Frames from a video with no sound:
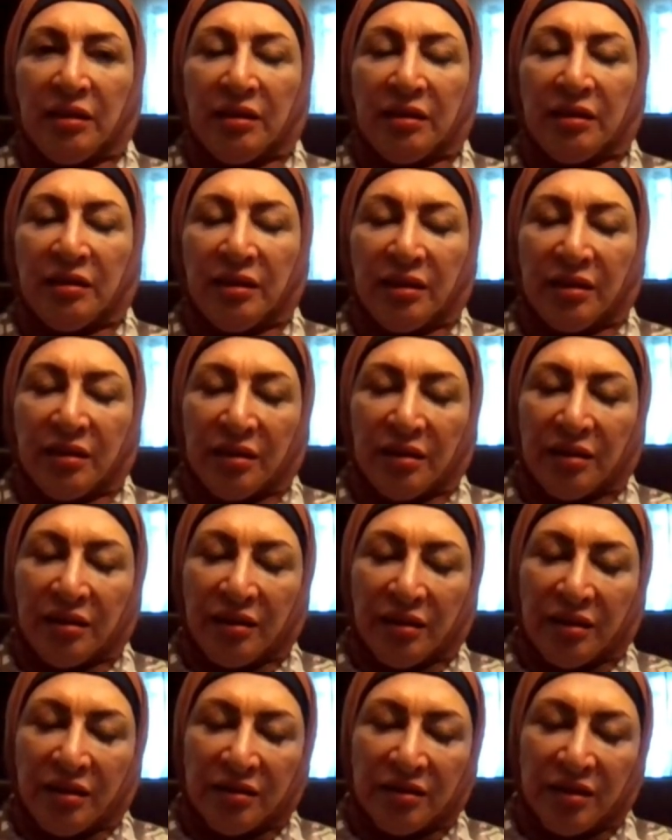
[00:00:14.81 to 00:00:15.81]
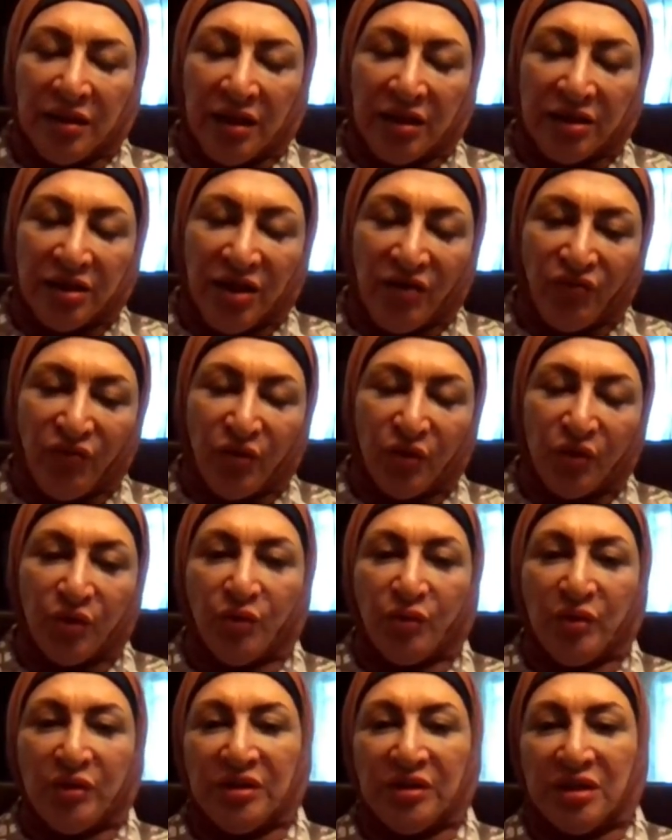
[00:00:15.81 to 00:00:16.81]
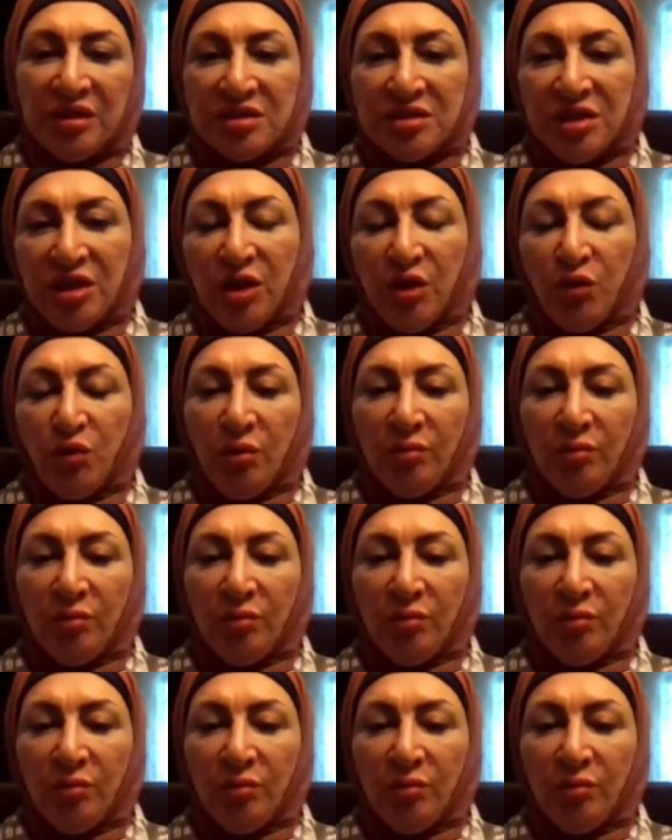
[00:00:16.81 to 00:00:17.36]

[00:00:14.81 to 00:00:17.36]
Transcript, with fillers: النفط والتصدير